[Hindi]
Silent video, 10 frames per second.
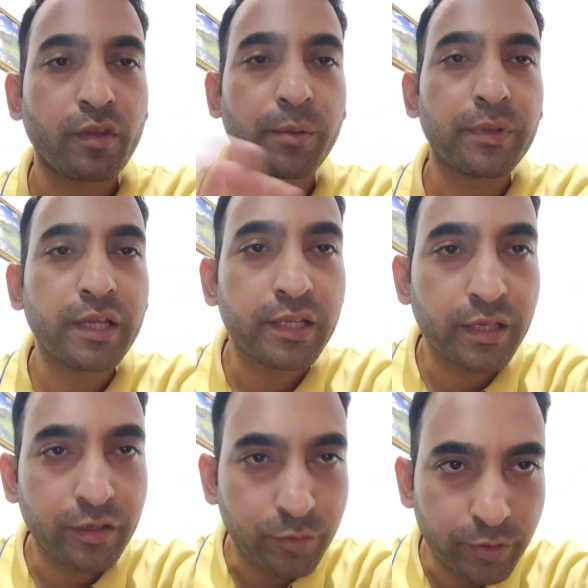अभी के
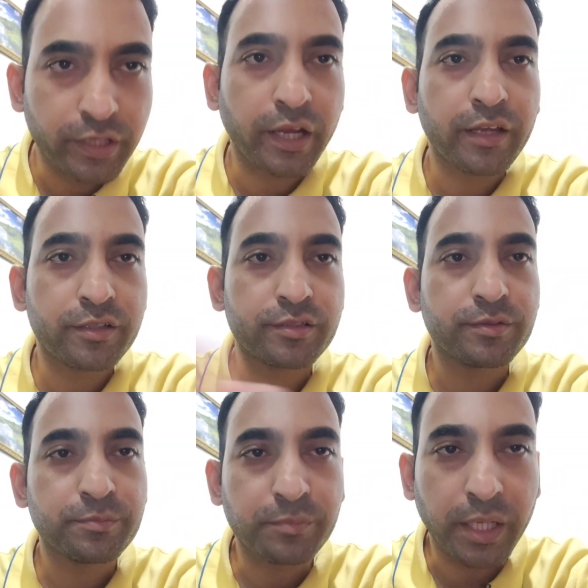लिए गुड नाइट
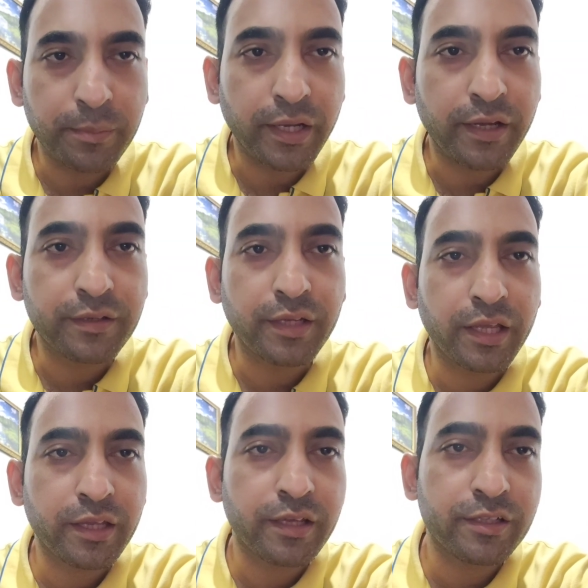बाय बाय
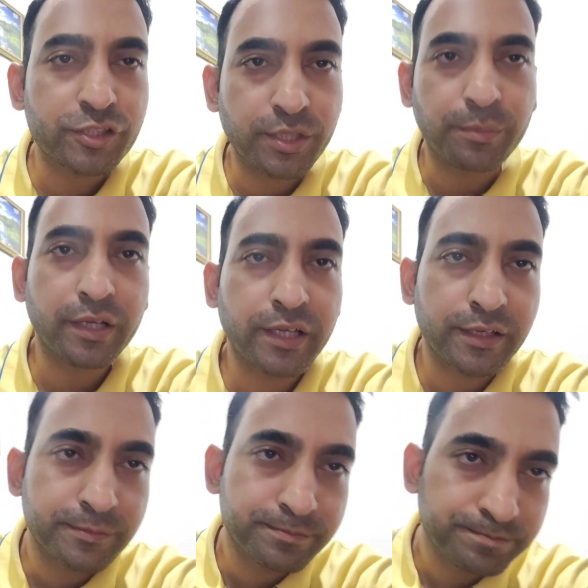टेक केयर शबा
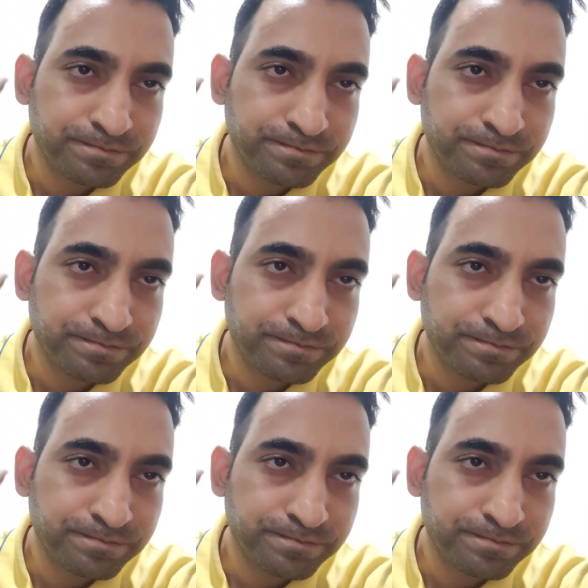खैर